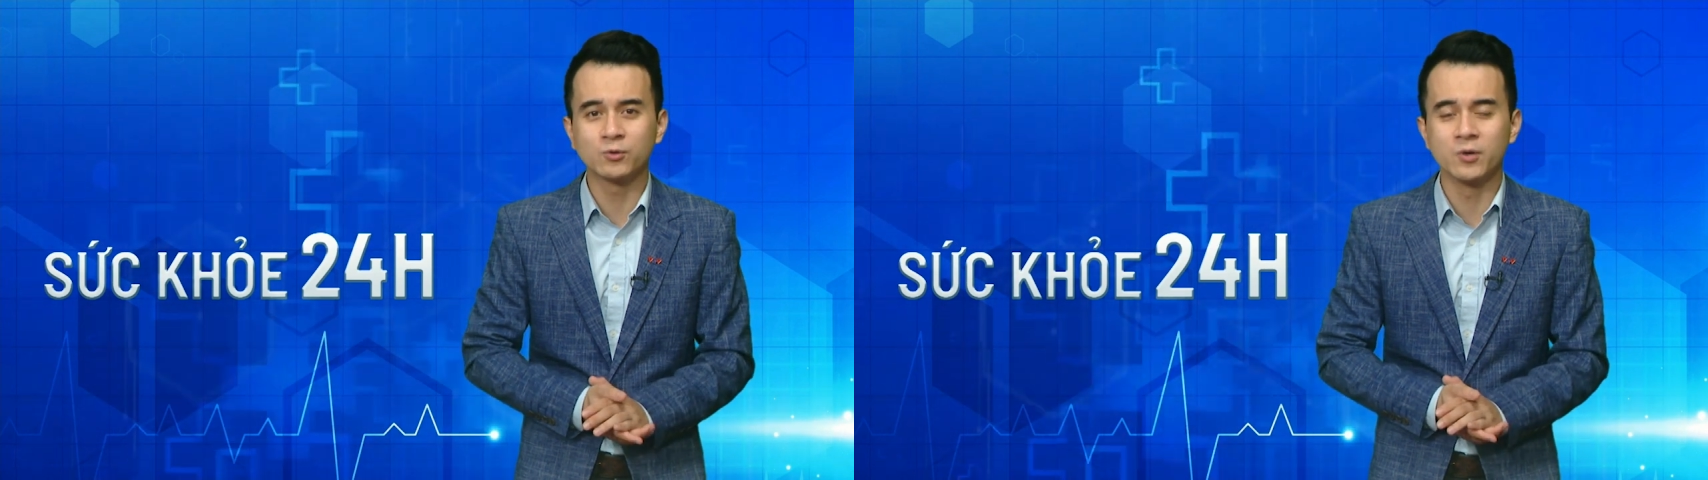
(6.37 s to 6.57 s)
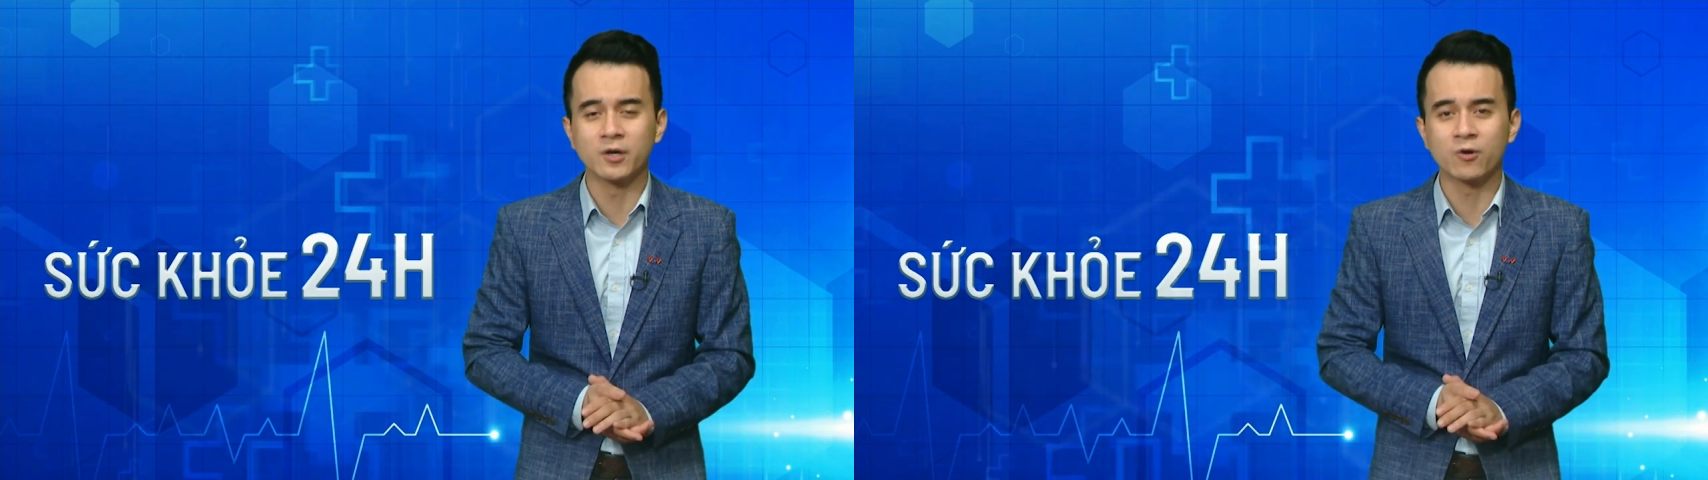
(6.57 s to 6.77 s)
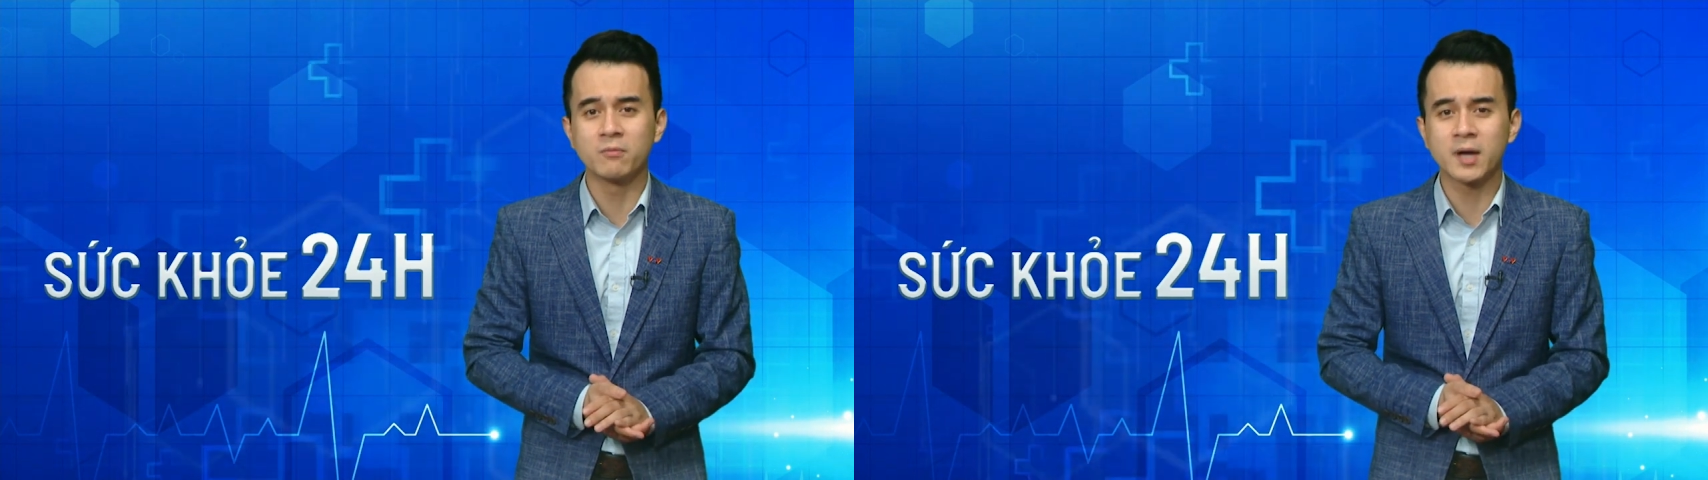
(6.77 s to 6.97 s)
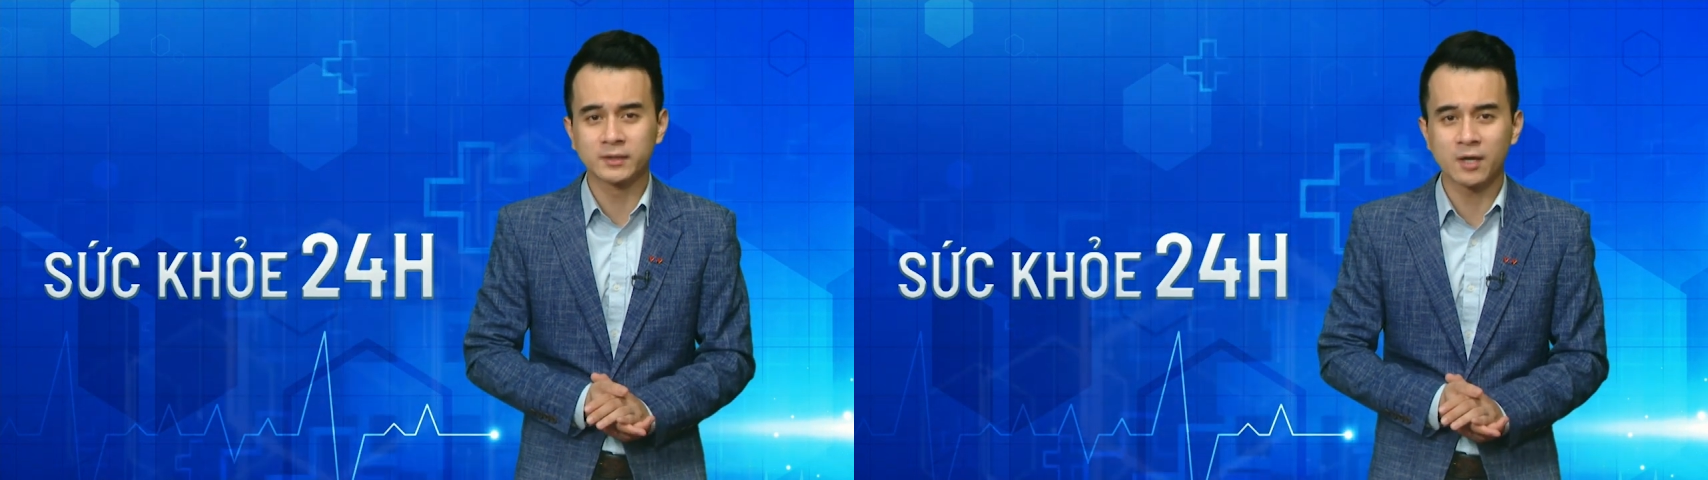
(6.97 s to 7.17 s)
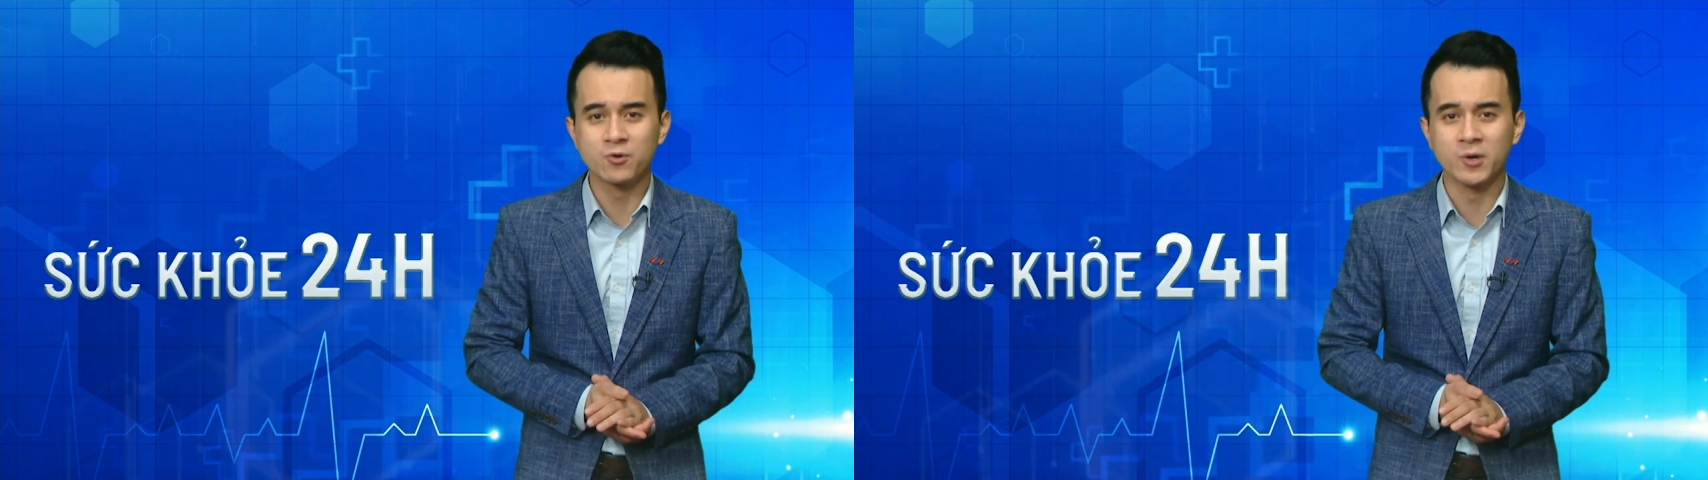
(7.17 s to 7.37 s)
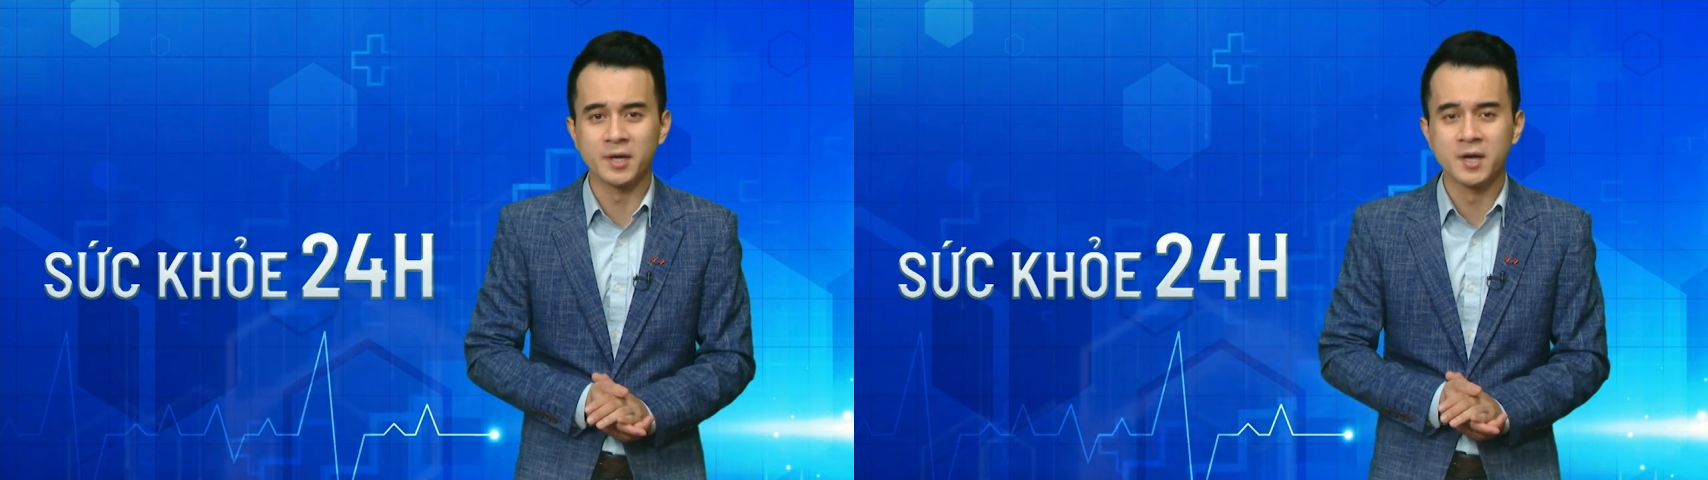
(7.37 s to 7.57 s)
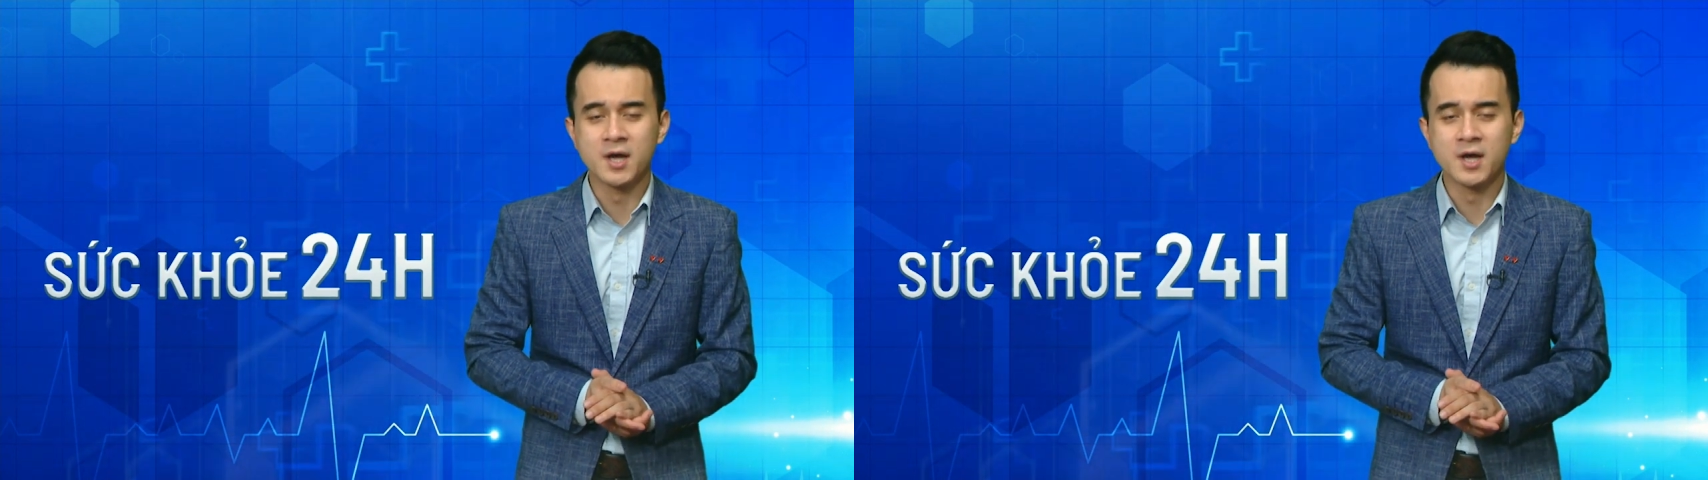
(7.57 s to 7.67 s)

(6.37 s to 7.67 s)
tuổi cũng đang theo đuổi